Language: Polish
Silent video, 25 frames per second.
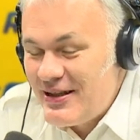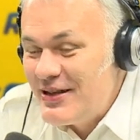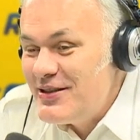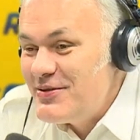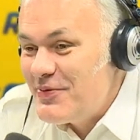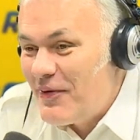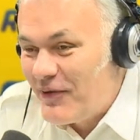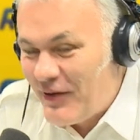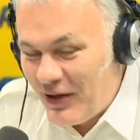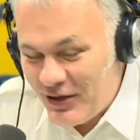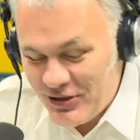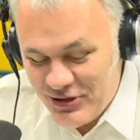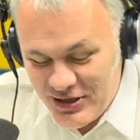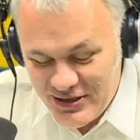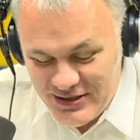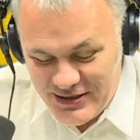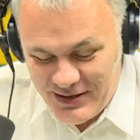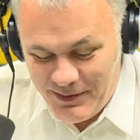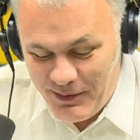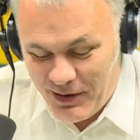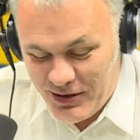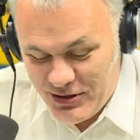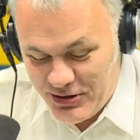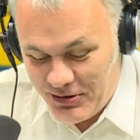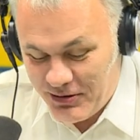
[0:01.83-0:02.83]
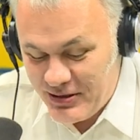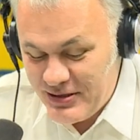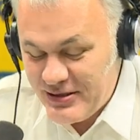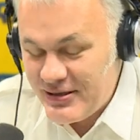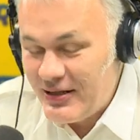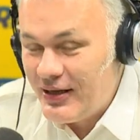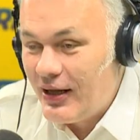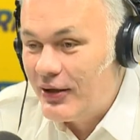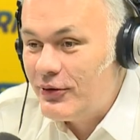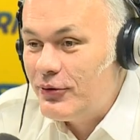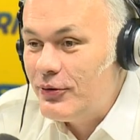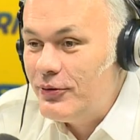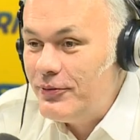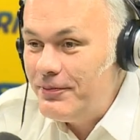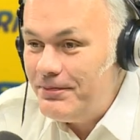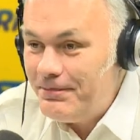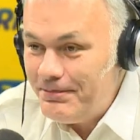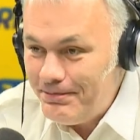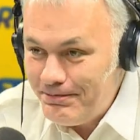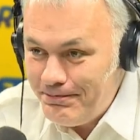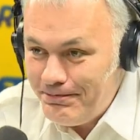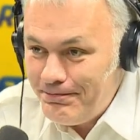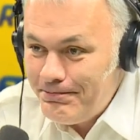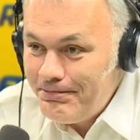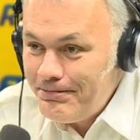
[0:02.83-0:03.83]
Stanisław Karczewski, marszałek Senatu.
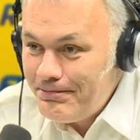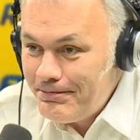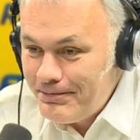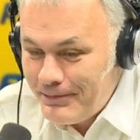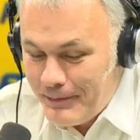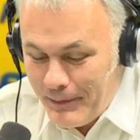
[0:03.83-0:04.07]
Dzień